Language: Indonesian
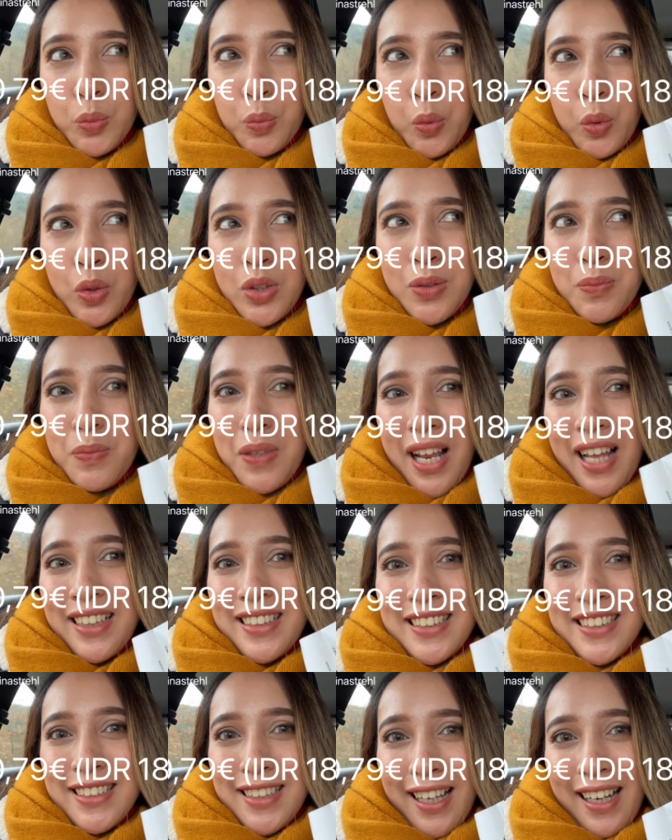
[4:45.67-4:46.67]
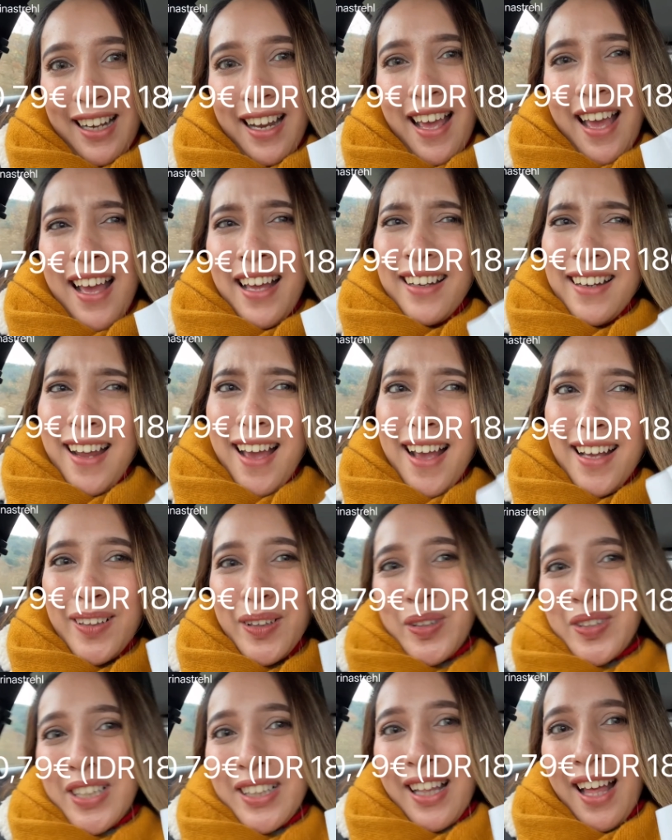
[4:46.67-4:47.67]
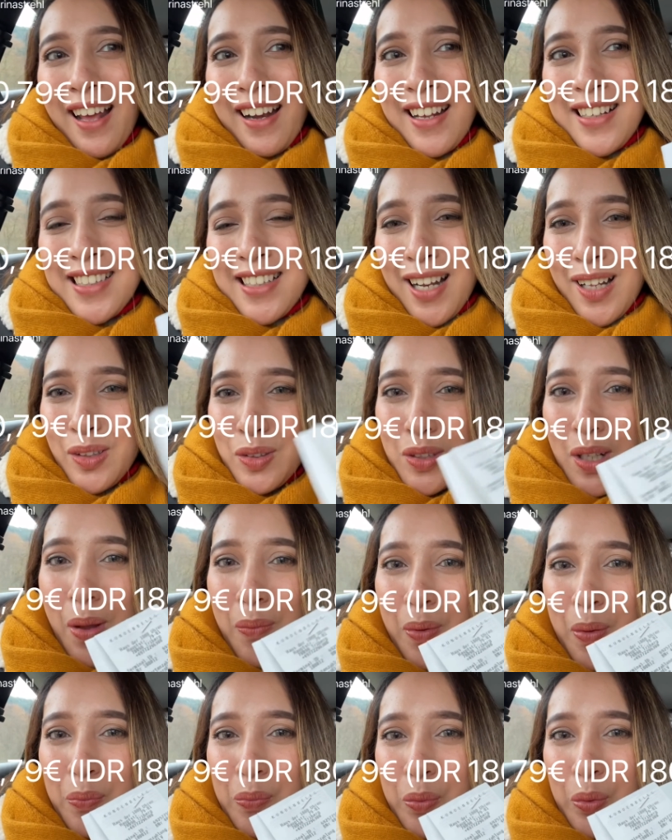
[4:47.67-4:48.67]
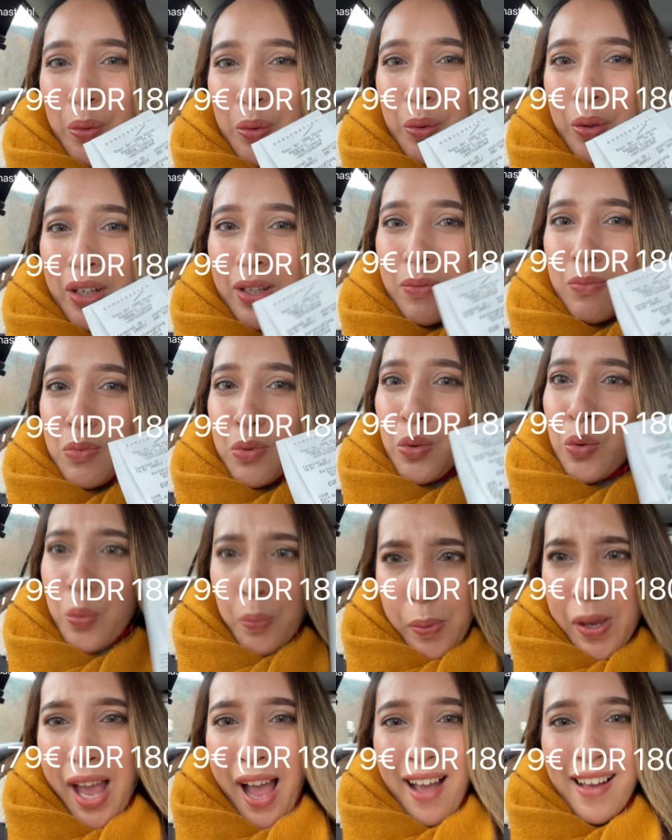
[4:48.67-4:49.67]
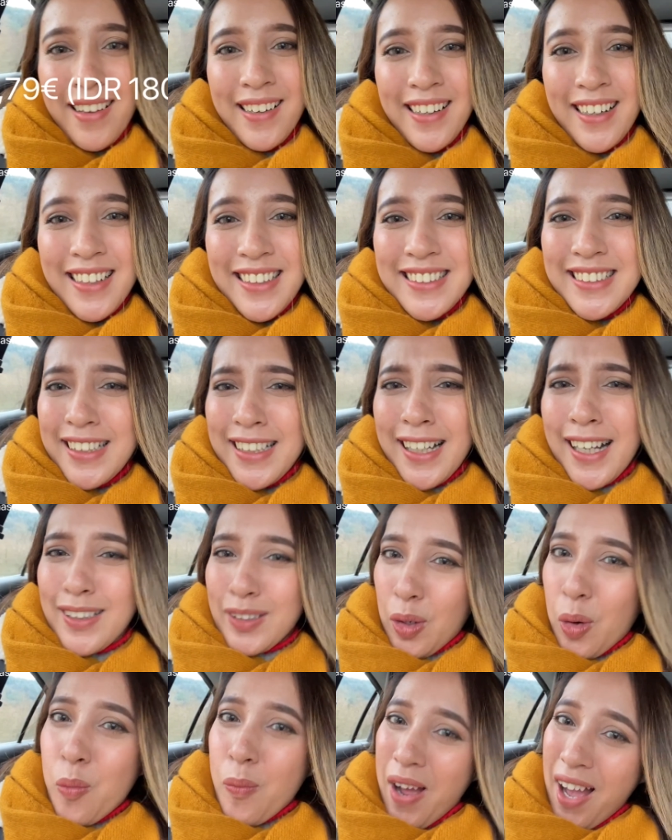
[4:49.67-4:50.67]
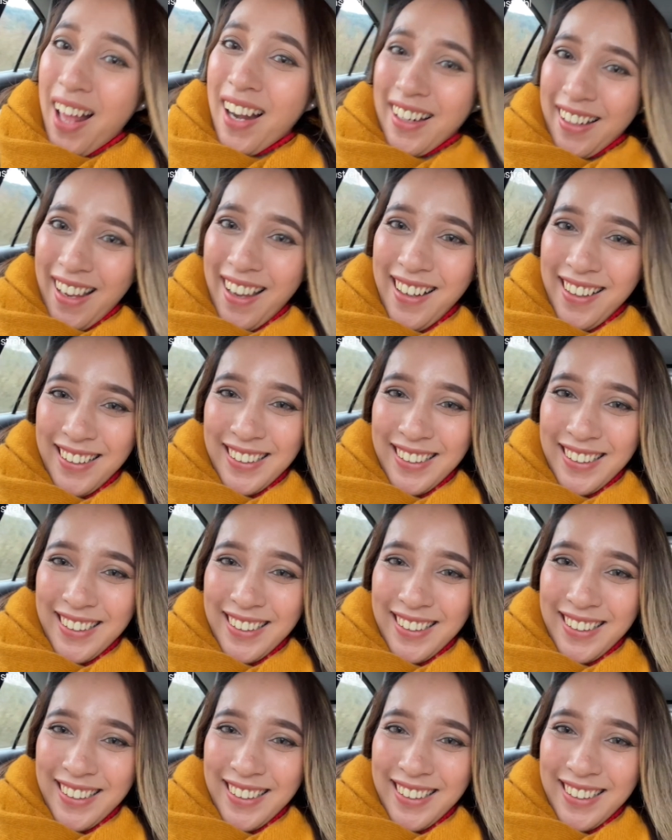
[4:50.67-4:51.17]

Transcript: 79 sen. Nah itu setara 180 ribu rupiah. Jadi nggak terlalu mahal ya.